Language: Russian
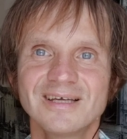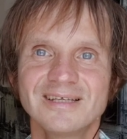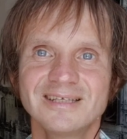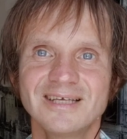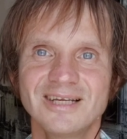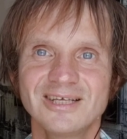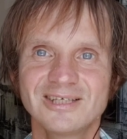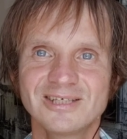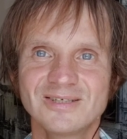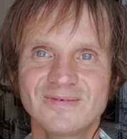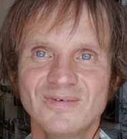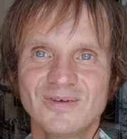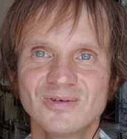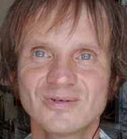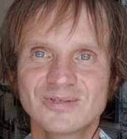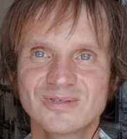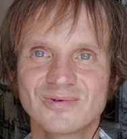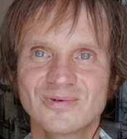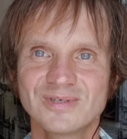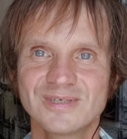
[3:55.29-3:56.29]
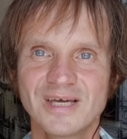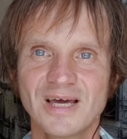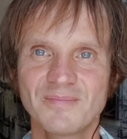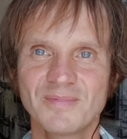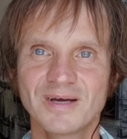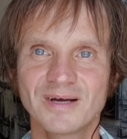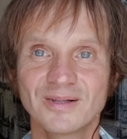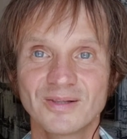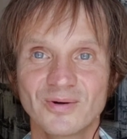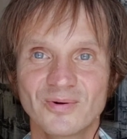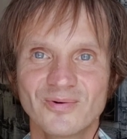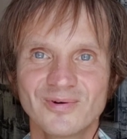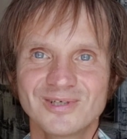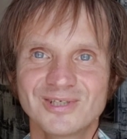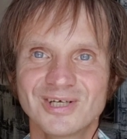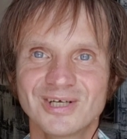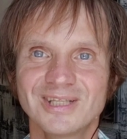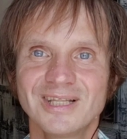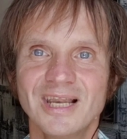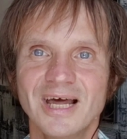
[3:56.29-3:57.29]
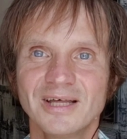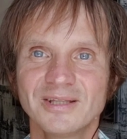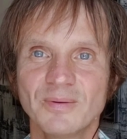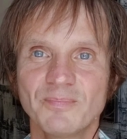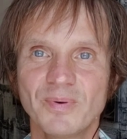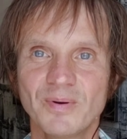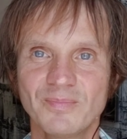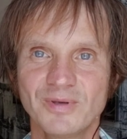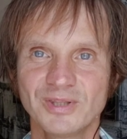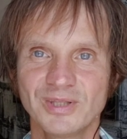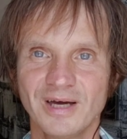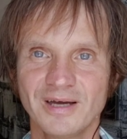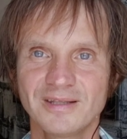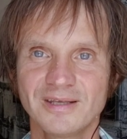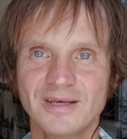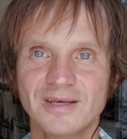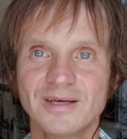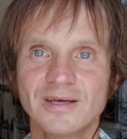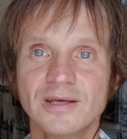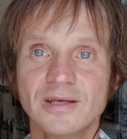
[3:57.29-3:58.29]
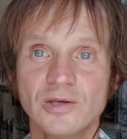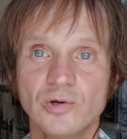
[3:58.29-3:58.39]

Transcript: делитесь видео с друзьями, колокольчик для напоминаний.